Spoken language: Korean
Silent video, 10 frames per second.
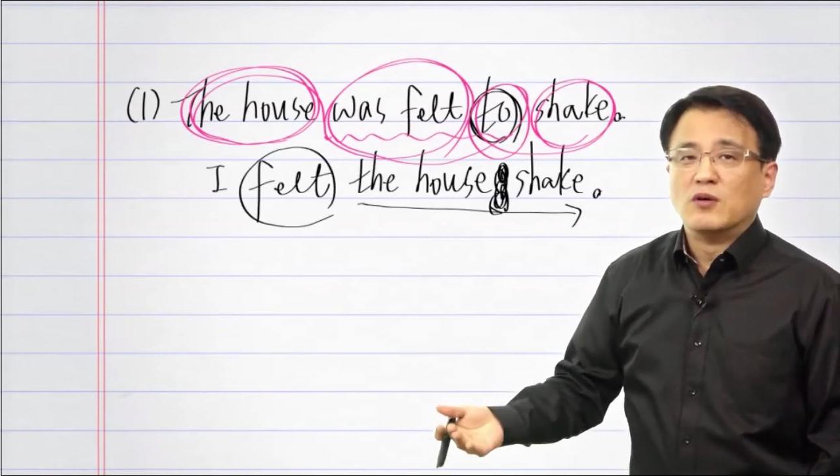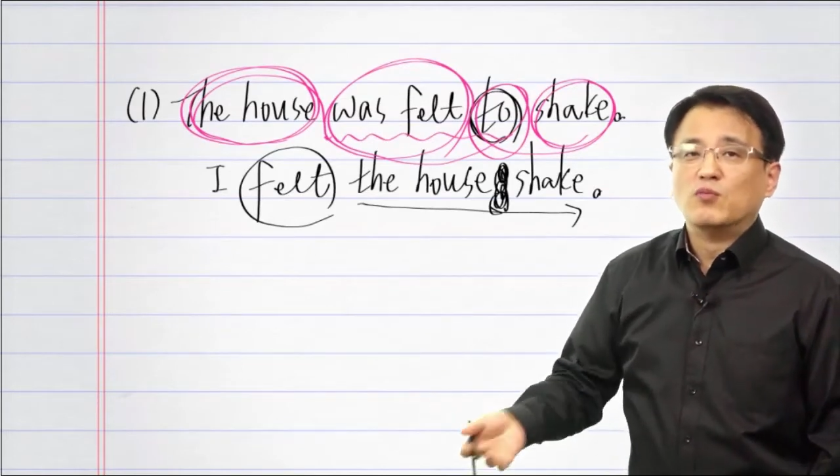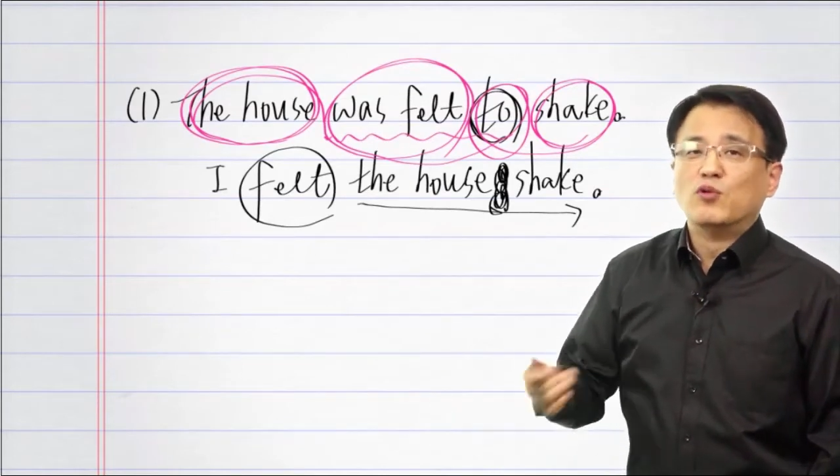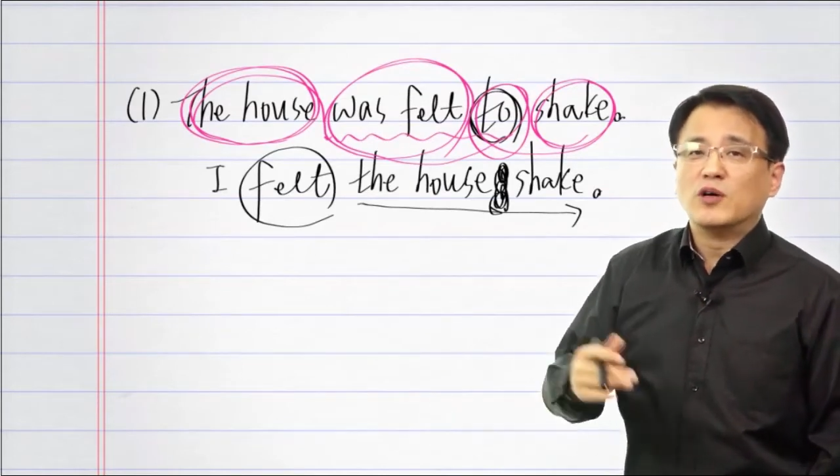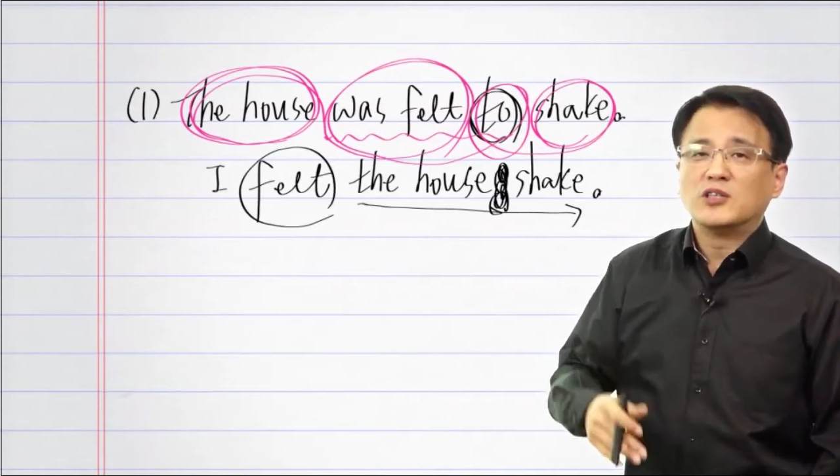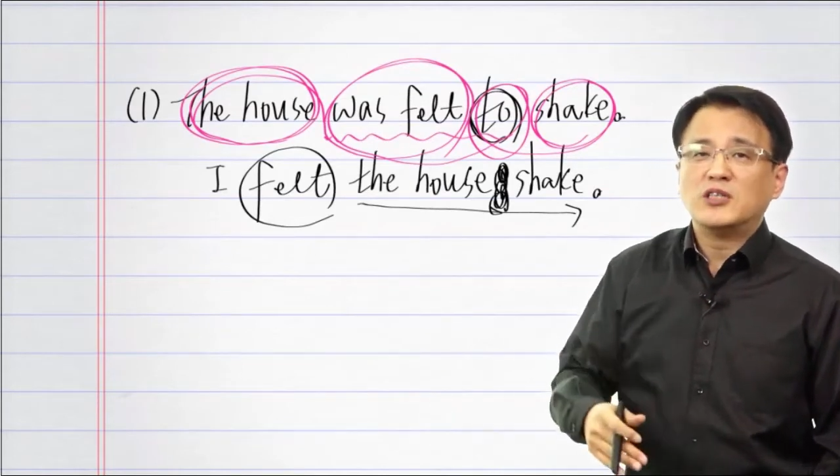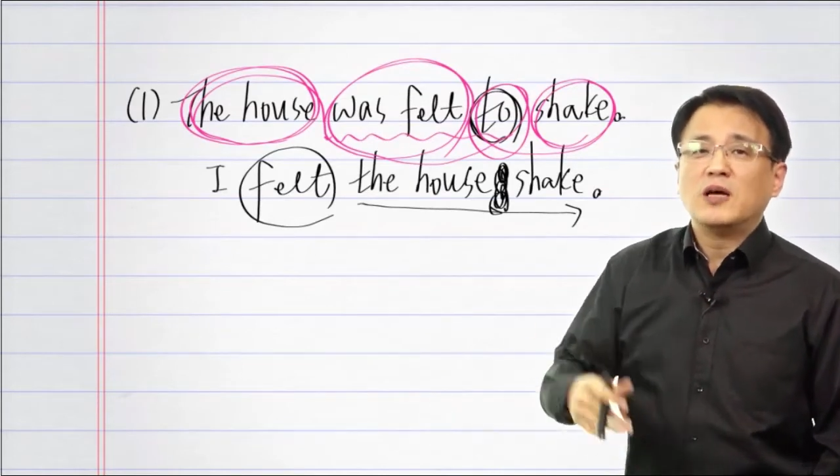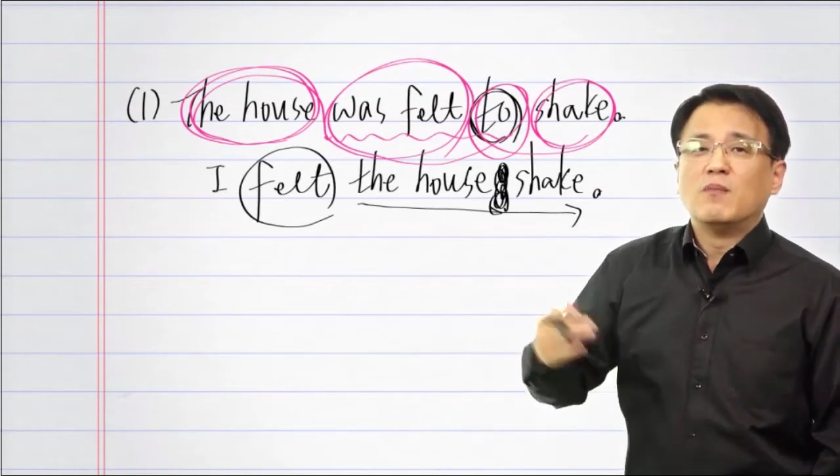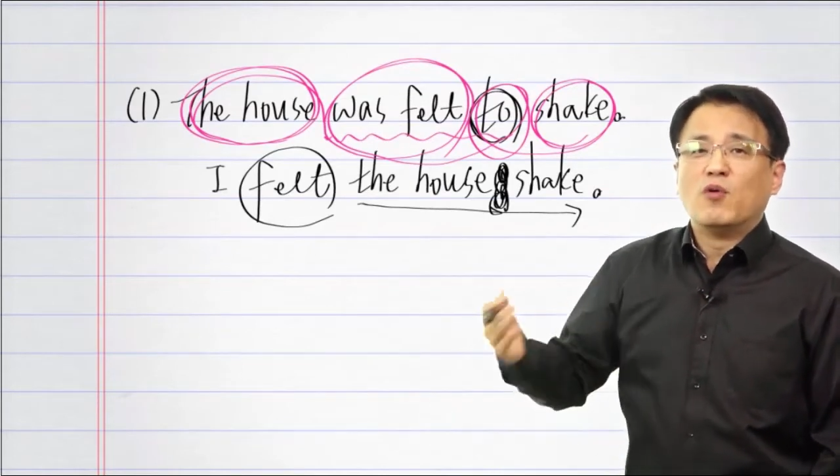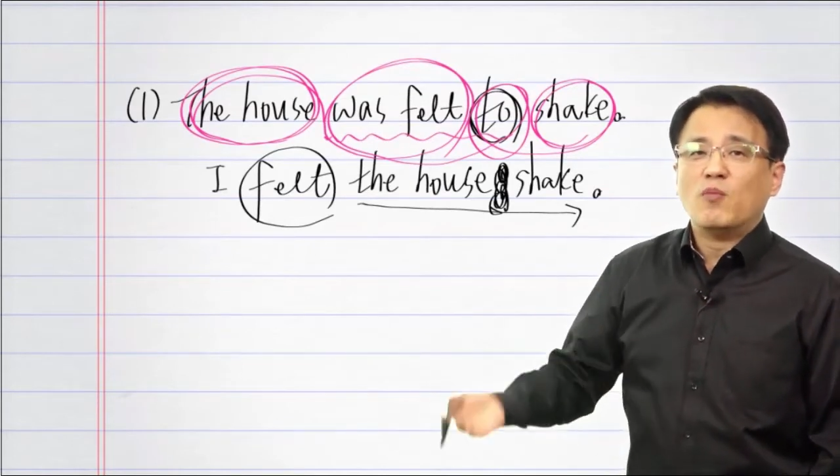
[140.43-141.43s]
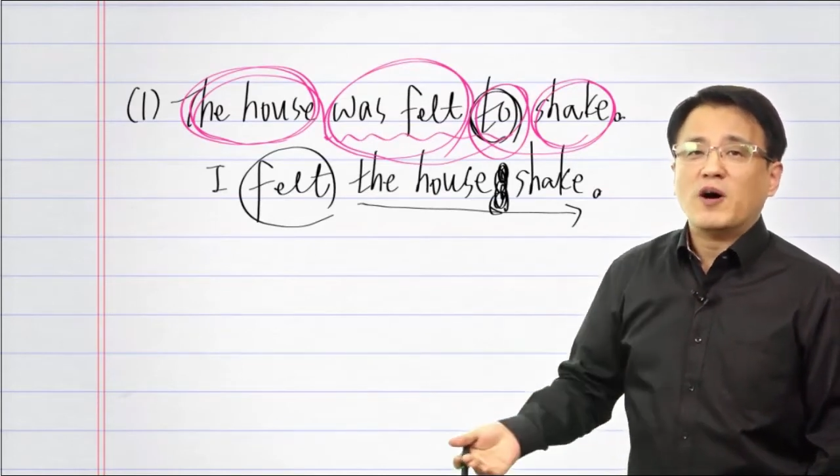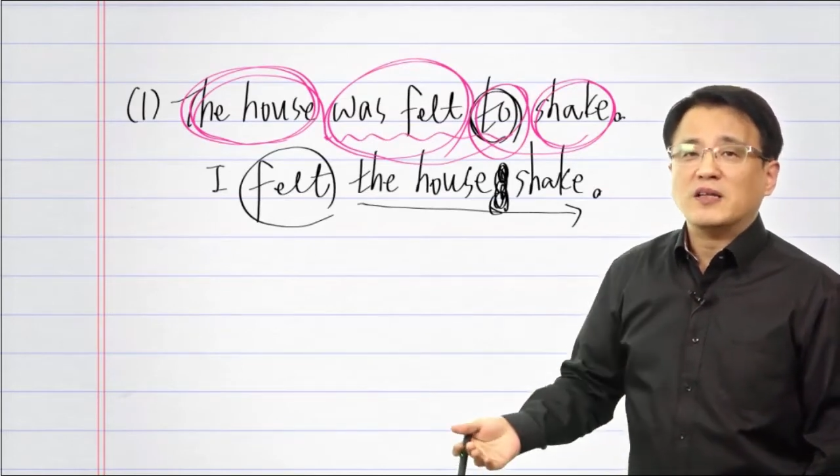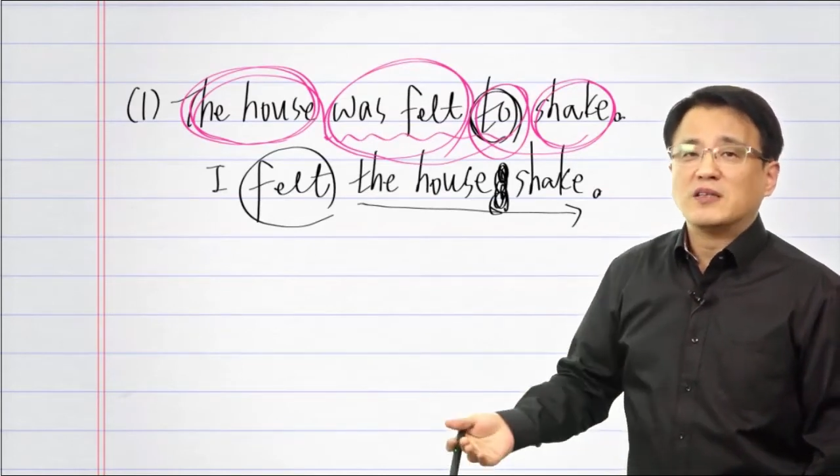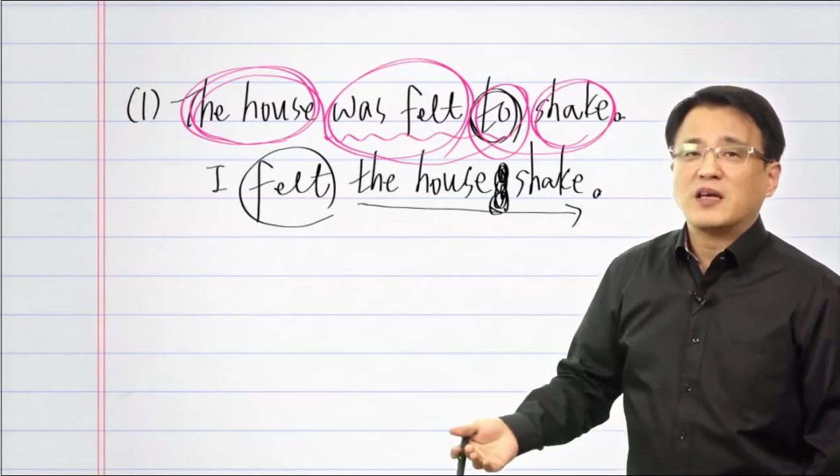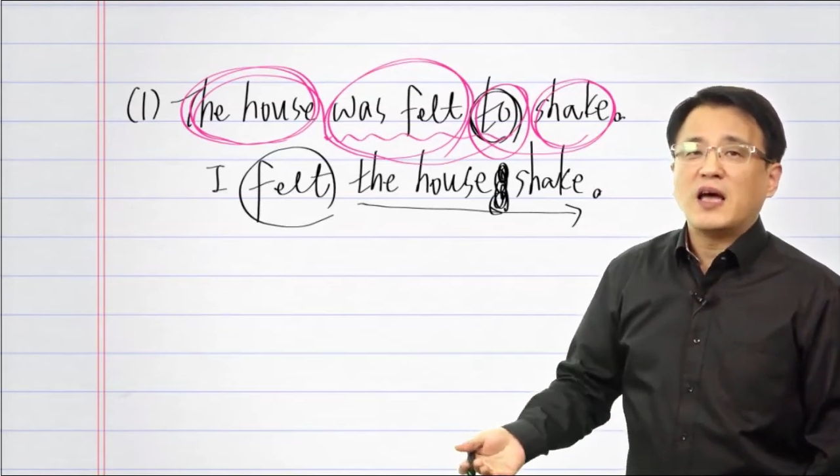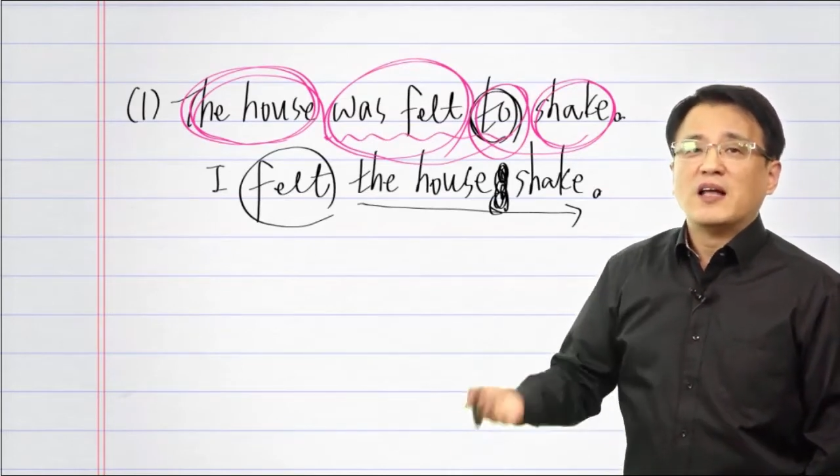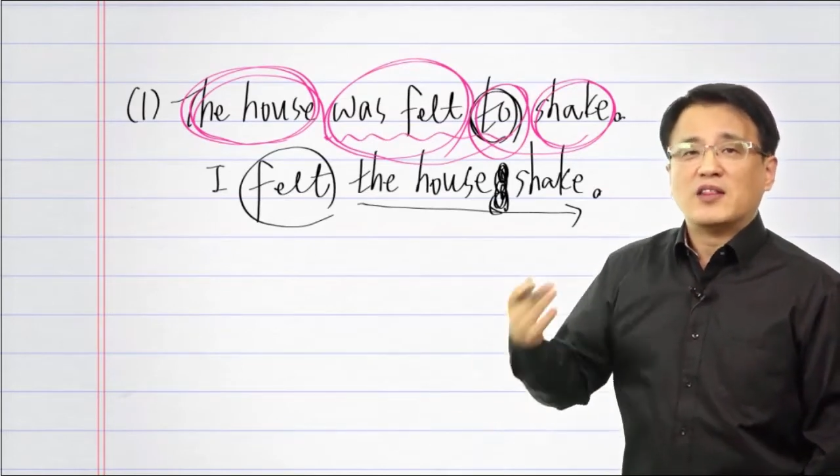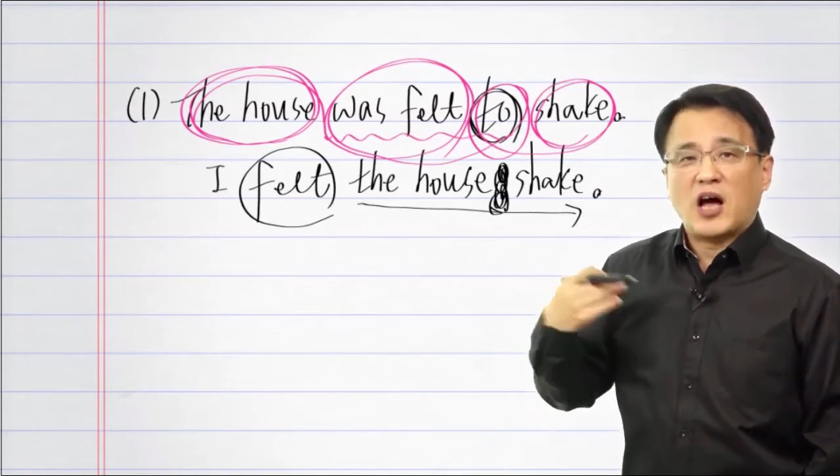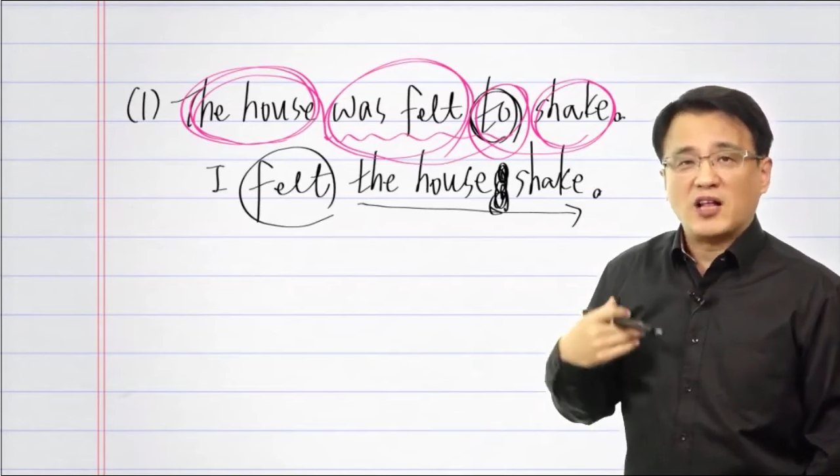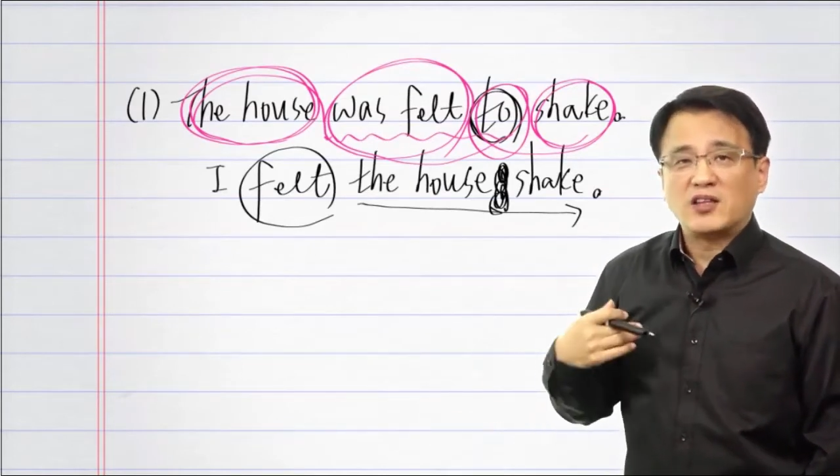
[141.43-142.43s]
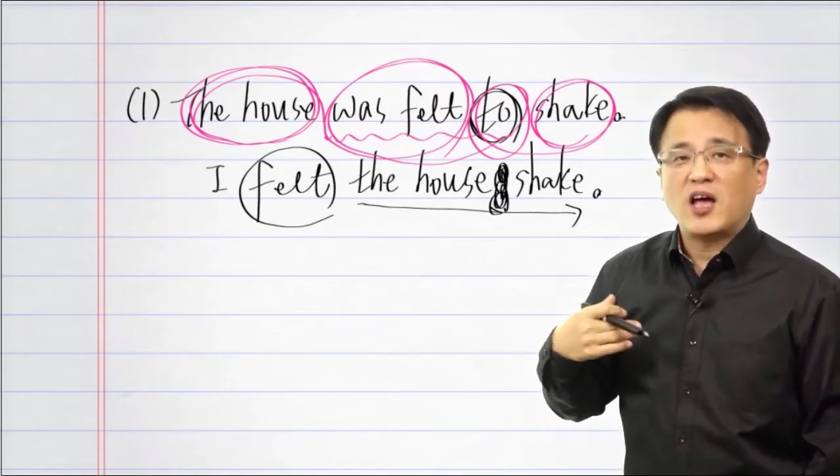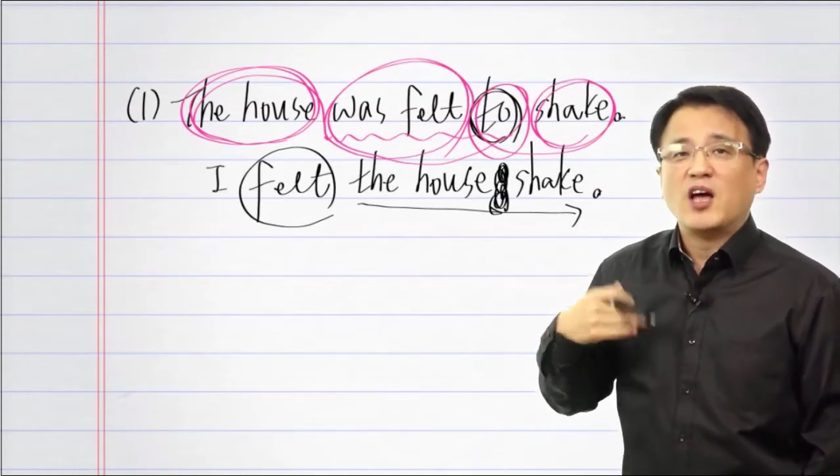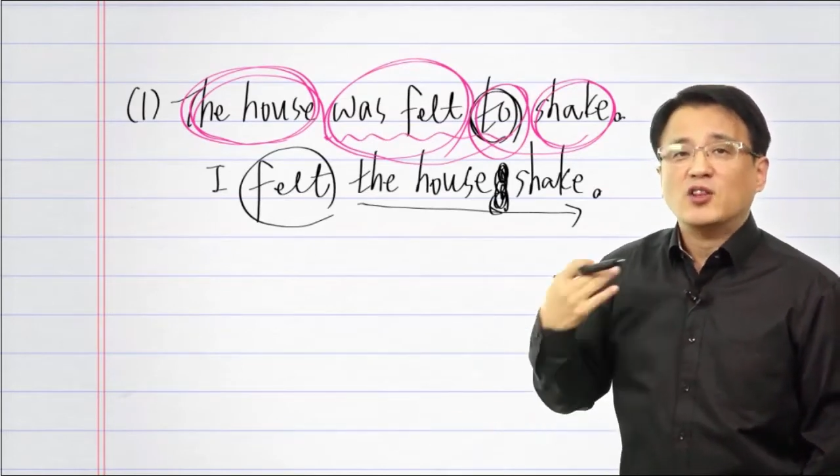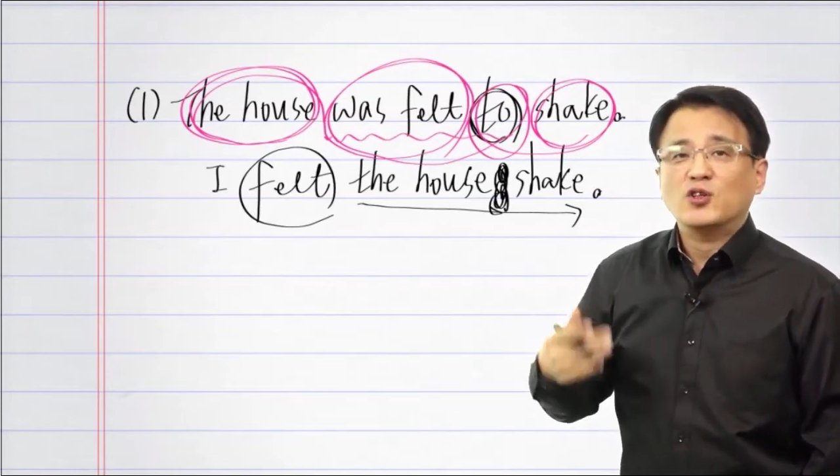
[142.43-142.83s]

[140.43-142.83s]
무엇이 뭐뭐 하는 게 나한테